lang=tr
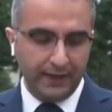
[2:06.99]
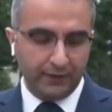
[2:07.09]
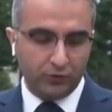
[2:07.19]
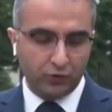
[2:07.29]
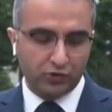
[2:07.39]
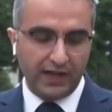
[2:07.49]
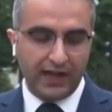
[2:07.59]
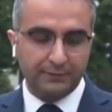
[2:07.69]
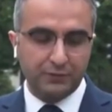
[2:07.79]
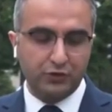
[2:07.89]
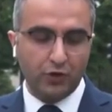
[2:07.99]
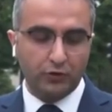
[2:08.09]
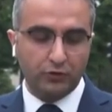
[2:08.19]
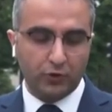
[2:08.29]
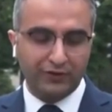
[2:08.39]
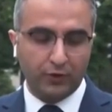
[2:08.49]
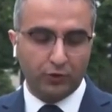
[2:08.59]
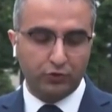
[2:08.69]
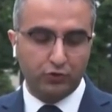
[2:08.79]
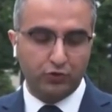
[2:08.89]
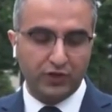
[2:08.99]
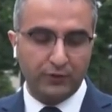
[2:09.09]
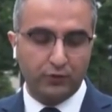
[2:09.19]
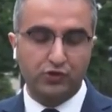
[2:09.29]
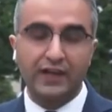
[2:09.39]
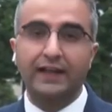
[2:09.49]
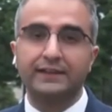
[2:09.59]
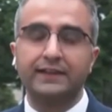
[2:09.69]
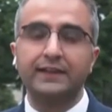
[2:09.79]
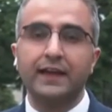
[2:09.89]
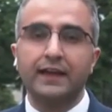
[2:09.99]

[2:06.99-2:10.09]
%64.33'e yükseldi.